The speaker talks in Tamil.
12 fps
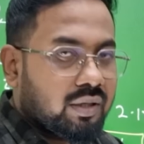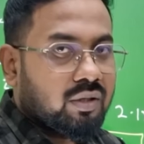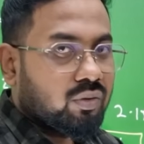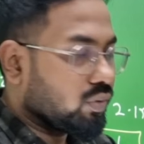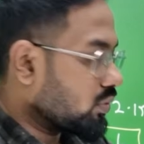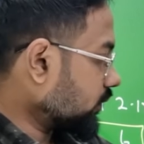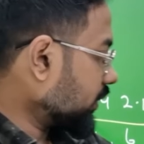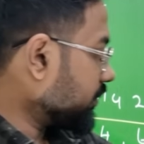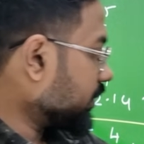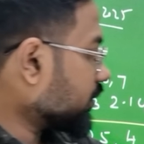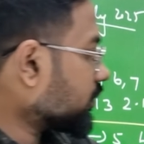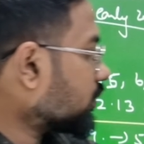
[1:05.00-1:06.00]
இதுலேருந்து ஒரு ஃபைவ்
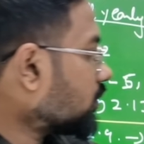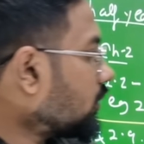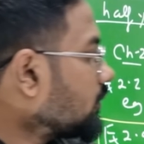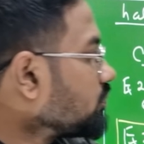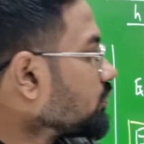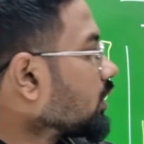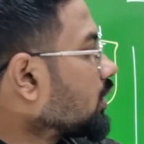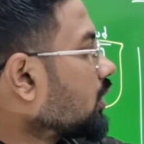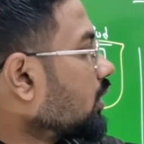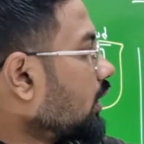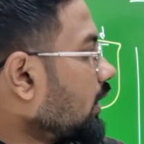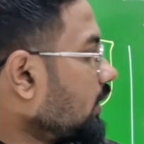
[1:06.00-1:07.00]
மார்க் வரும்
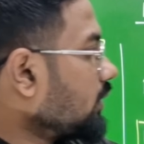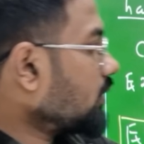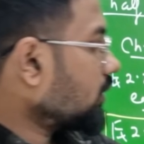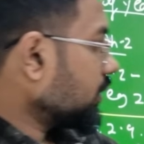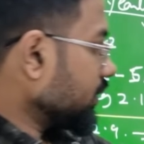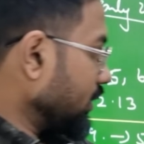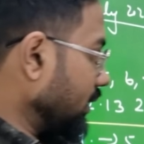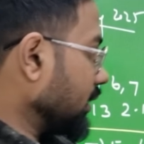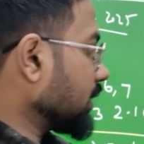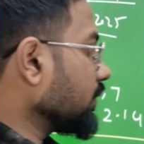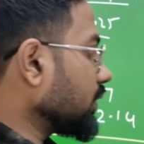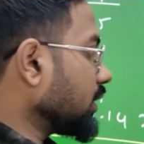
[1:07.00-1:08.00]
அண்ட் இதை
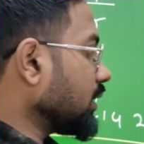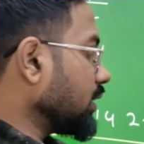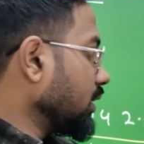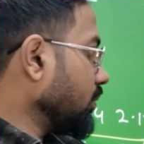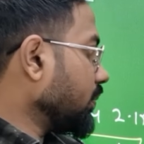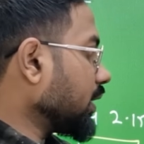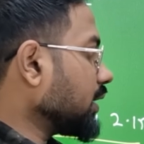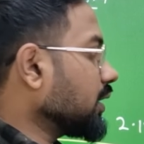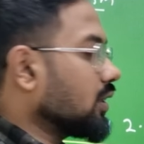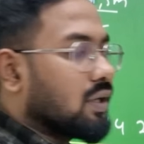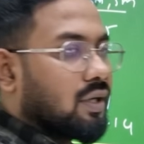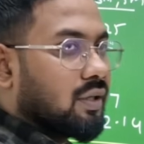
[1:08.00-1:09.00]
தவிர்த்து இதையும்
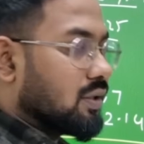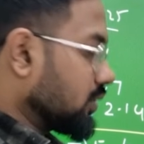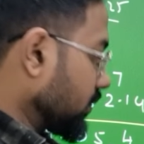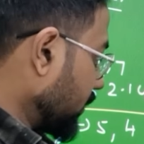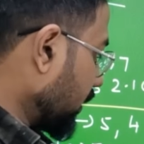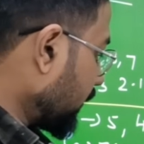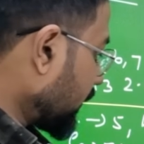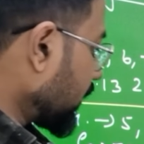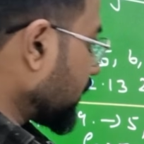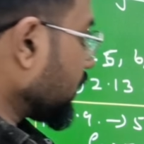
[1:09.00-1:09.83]
பார்த்தீங்கன்னா நல்லது ஓகேவா